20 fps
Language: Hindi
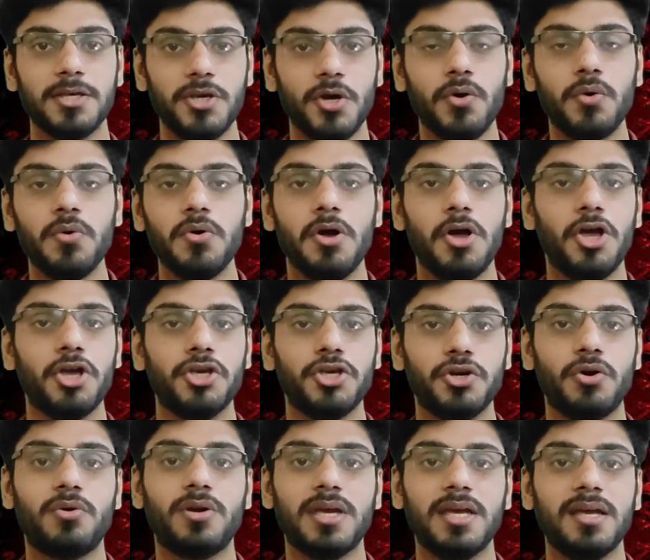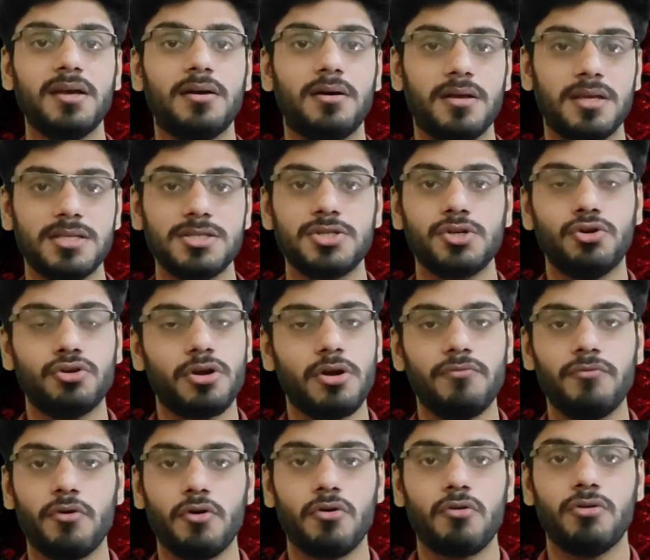क्यों क्योंकि इंस्टीट्यूट को
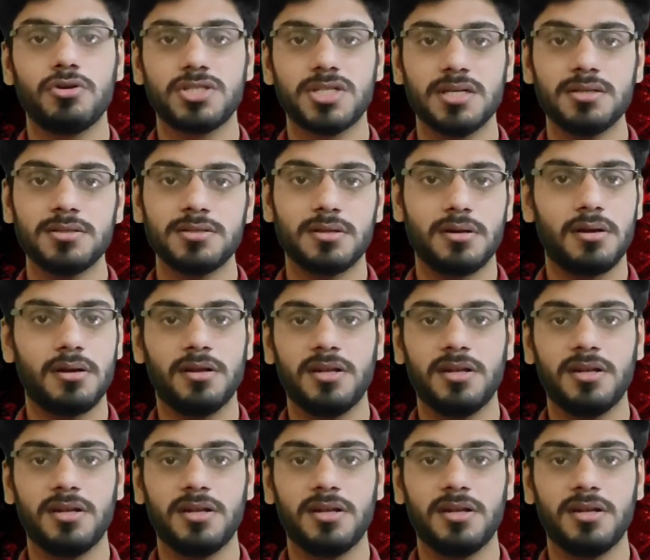वो क्वेश्चन